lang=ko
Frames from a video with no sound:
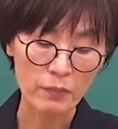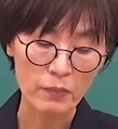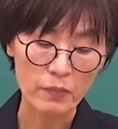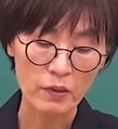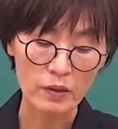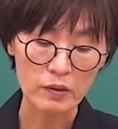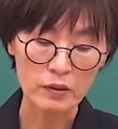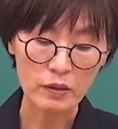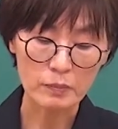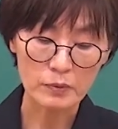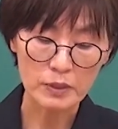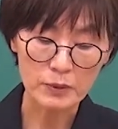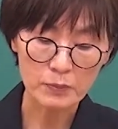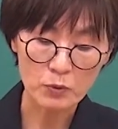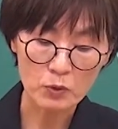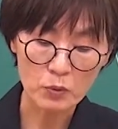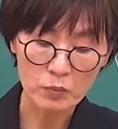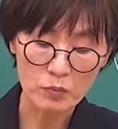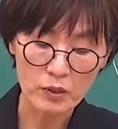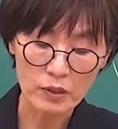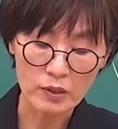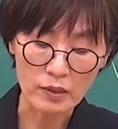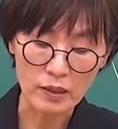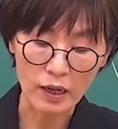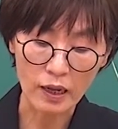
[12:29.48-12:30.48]

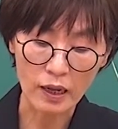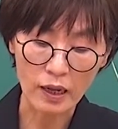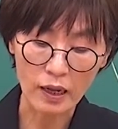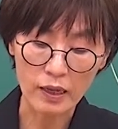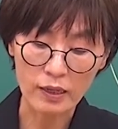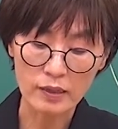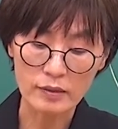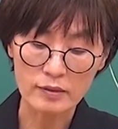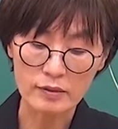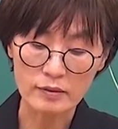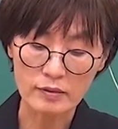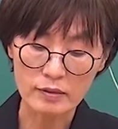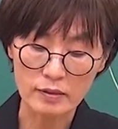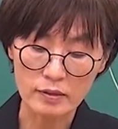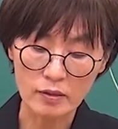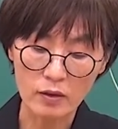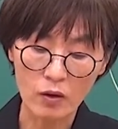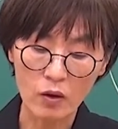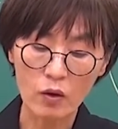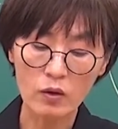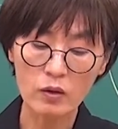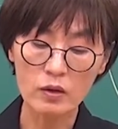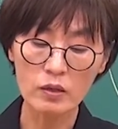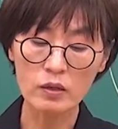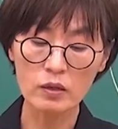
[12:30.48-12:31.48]
30조입니다.
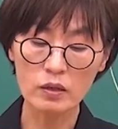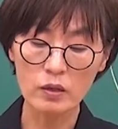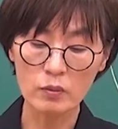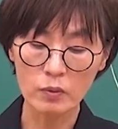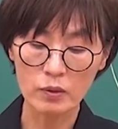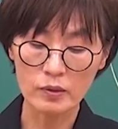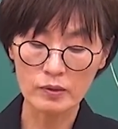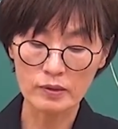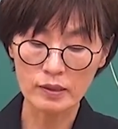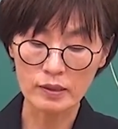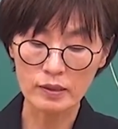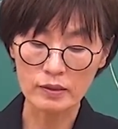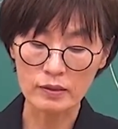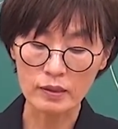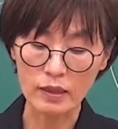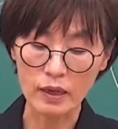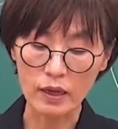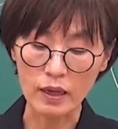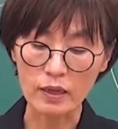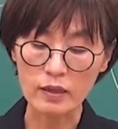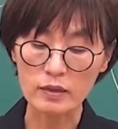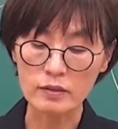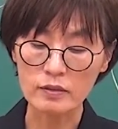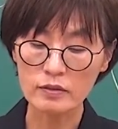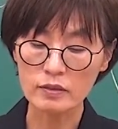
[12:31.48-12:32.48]
지역 응급의료센터
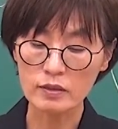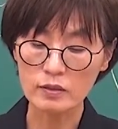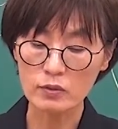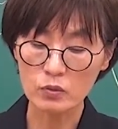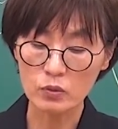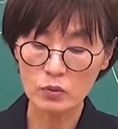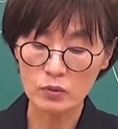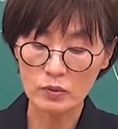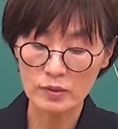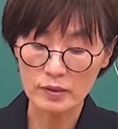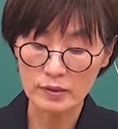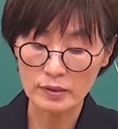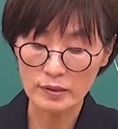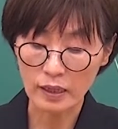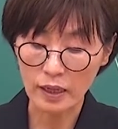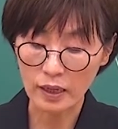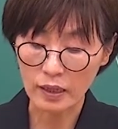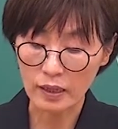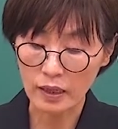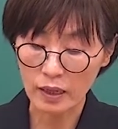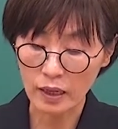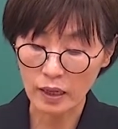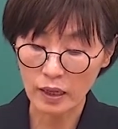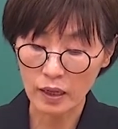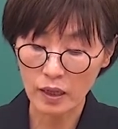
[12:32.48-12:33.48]

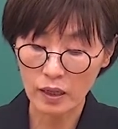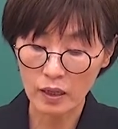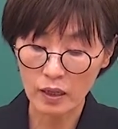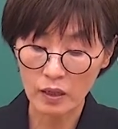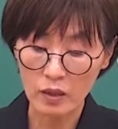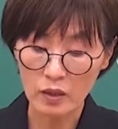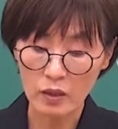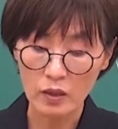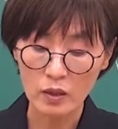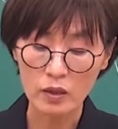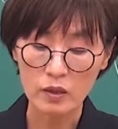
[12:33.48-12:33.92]
시도지사가